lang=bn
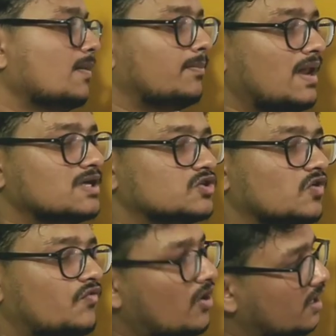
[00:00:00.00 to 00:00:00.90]
প্লাস
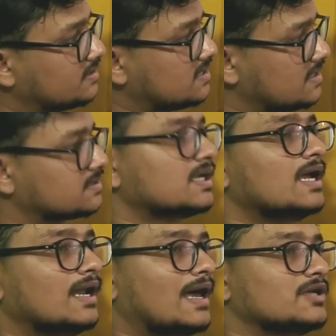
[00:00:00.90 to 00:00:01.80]
হলো ফরেন জিনিস
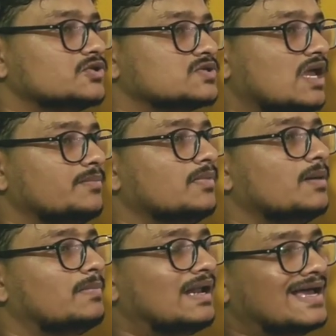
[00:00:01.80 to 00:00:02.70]
লাইসোজাইম
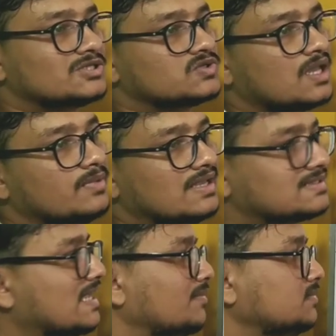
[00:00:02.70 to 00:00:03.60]
বা লাইসোজাইম
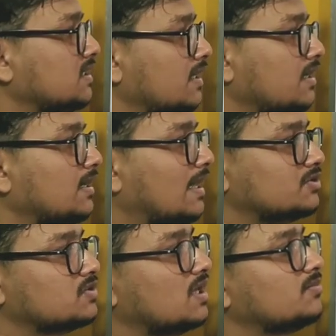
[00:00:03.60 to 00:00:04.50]
এনজাইম জেনারেলি
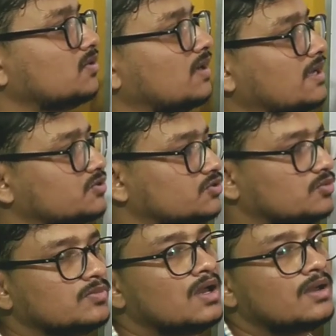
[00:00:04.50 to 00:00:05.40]
লাইসোজাইম তো
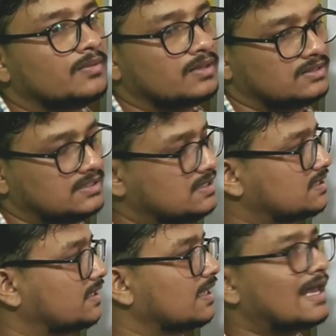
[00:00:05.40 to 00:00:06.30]
লাইসোজোম
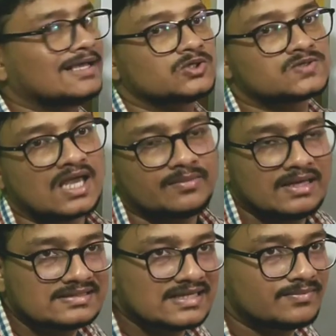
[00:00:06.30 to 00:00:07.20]
জিনিসটা থেকে লাইসোজাইম
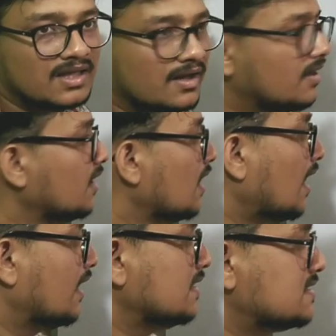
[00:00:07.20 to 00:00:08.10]
এনজাইম থাকে
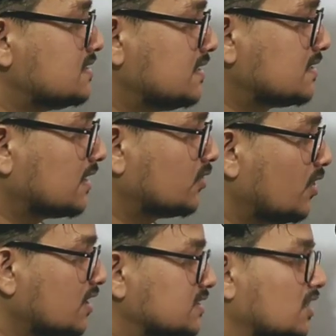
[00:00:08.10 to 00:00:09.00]
আর এই যে জিনিসটা
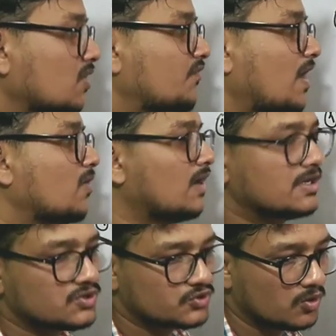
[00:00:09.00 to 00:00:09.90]
তৈরি হয় সেটা হলো ফ্যাগো
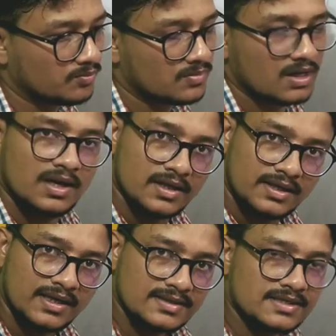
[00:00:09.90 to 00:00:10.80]
লাইসোজোম
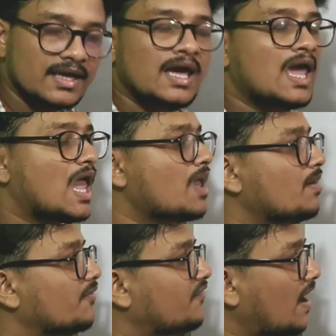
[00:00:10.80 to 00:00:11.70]
ঠিক আছে
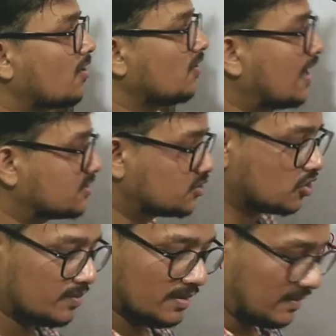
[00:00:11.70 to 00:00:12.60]
এইবার
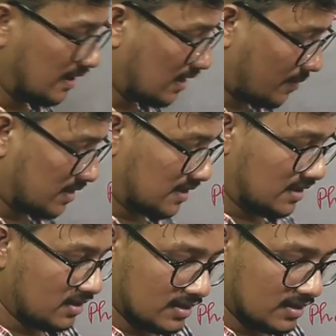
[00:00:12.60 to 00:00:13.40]
লাইসোজোমের মেন আমাদের